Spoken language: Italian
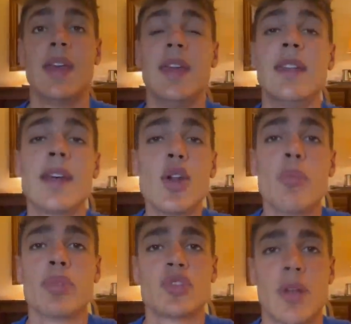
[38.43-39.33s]

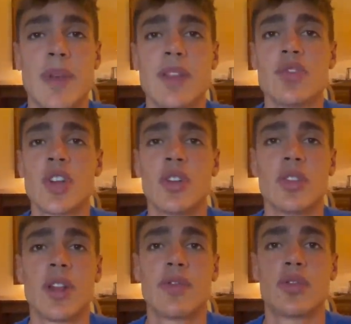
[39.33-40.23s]
Interrompo solamente un
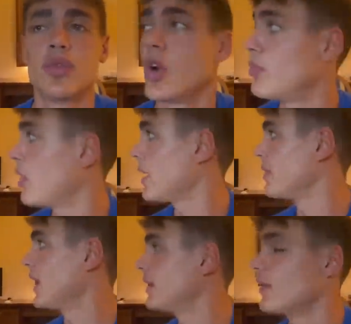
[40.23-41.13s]
secondo dal futuro, poi
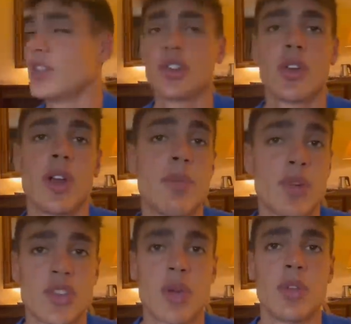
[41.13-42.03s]
capirete dove sono nel
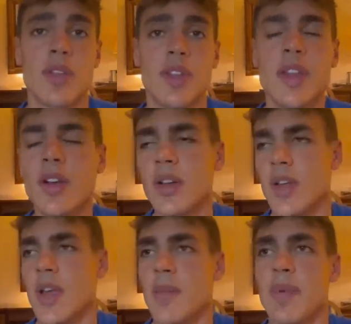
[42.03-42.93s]
proseguo del video,
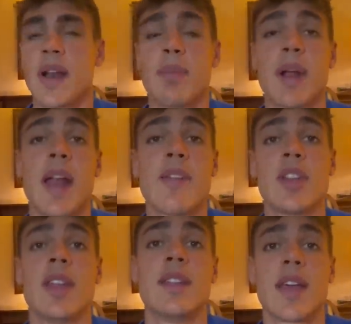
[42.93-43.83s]
per parlarvi
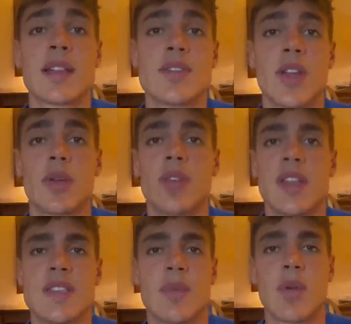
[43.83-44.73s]
dell'integrazione che
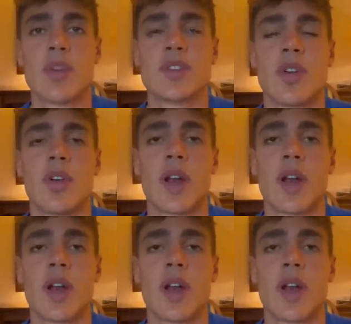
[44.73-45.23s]
utilizziamo in questo